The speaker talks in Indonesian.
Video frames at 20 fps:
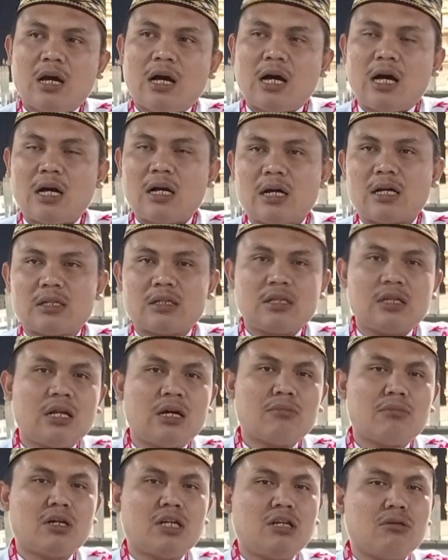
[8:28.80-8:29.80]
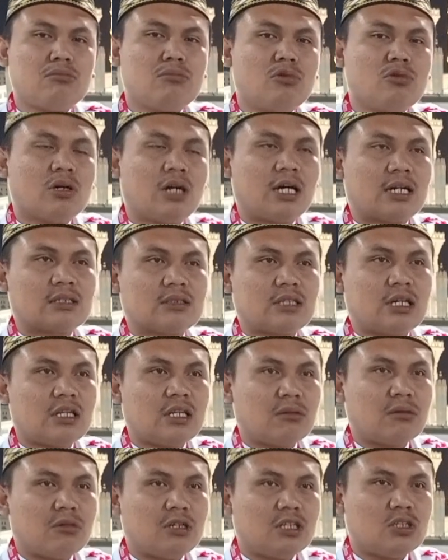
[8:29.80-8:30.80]
agar tidak menimbung
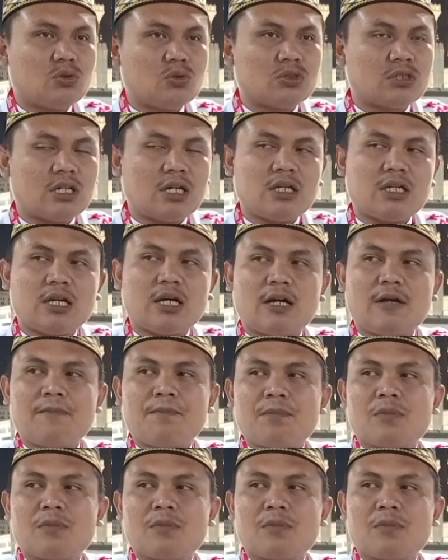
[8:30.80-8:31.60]
hartanya begitu saja